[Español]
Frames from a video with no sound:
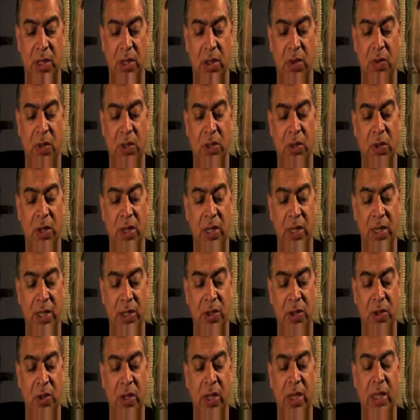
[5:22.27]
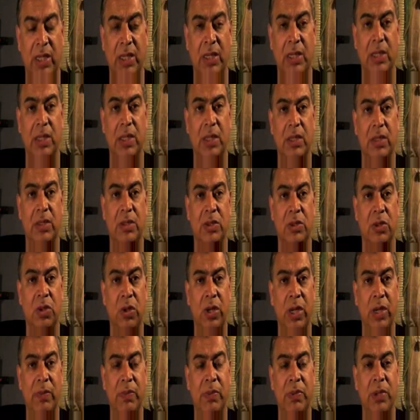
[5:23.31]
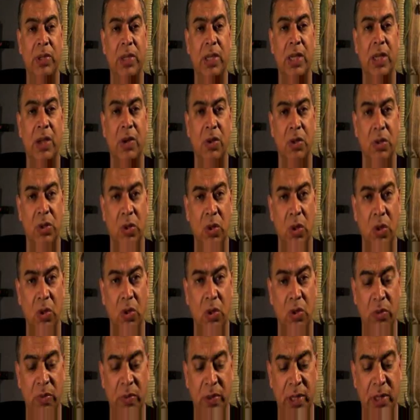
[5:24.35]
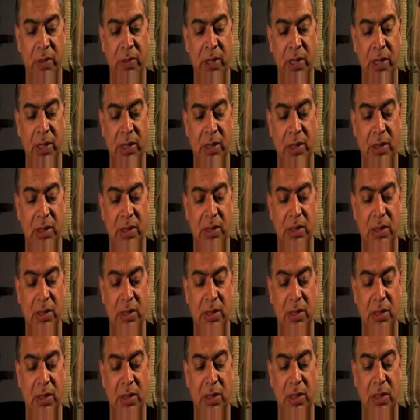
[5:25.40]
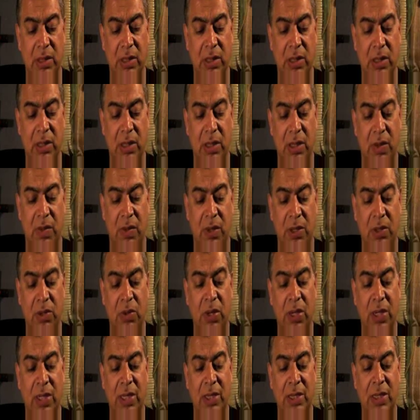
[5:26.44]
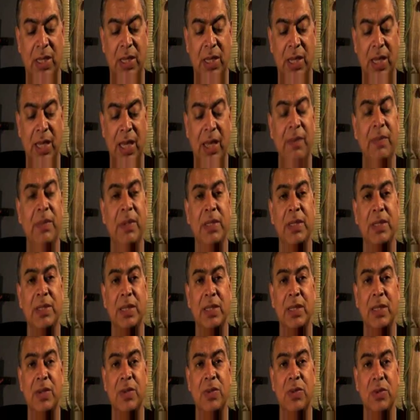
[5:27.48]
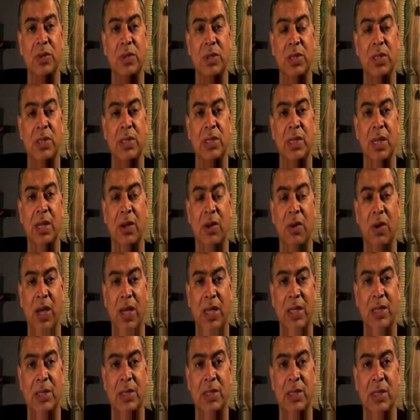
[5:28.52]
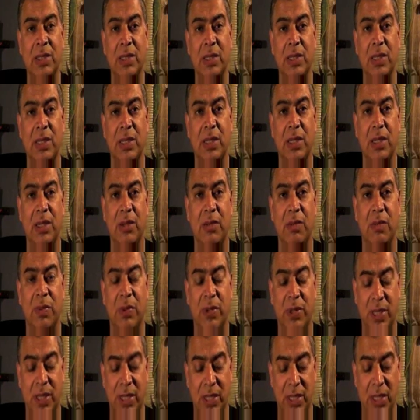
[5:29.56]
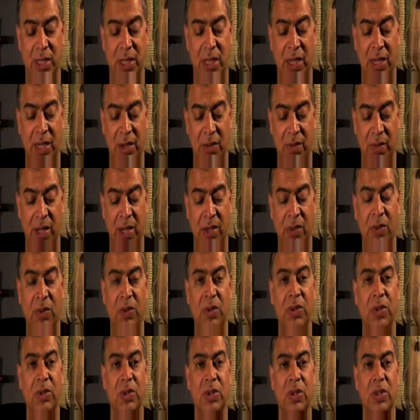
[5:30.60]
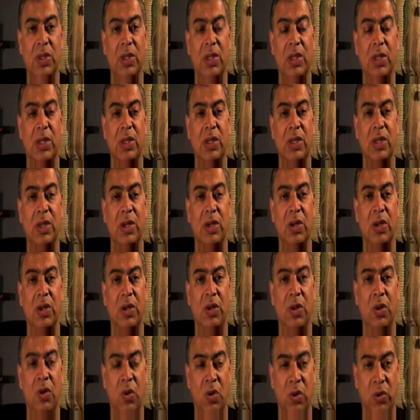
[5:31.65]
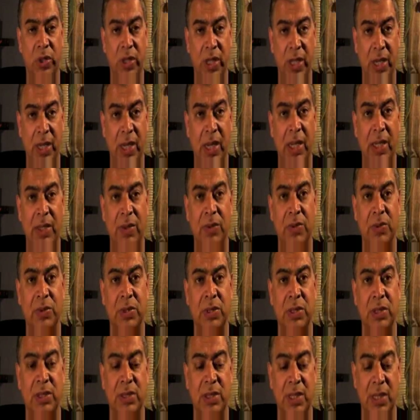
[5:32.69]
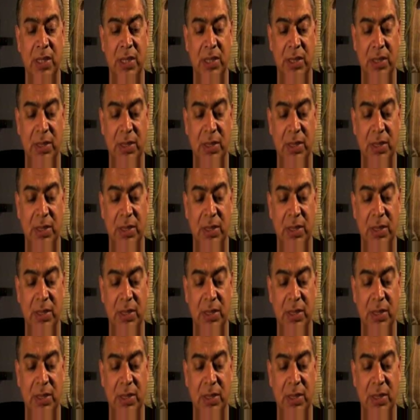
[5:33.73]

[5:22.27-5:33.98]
Cuando el que llora, llora porque el otro lo oprime. Cuando el que tiene hambre y sed de justicia lo hace porque el hermano lo condena a la injusticia.